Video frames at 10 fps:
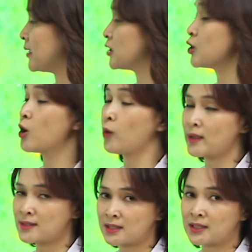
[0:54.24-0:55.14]
di
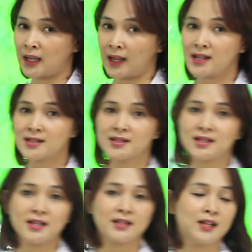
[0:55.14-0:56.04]
Sulawesi Tengah,
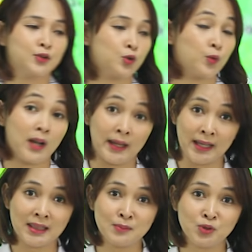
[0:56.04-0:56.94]
dan untuk
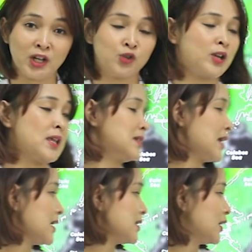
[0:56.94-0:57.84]
wilayah timur
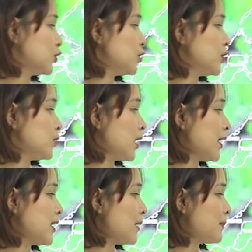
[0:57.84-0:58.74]
Indonesia yaitu di
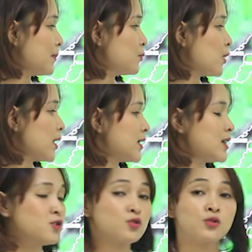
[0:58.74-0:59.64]
wilayah Papua
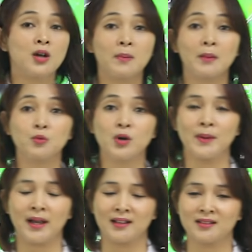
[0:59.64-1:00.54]
dan juga Papua
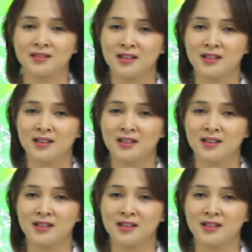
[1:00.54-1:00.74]
Barat.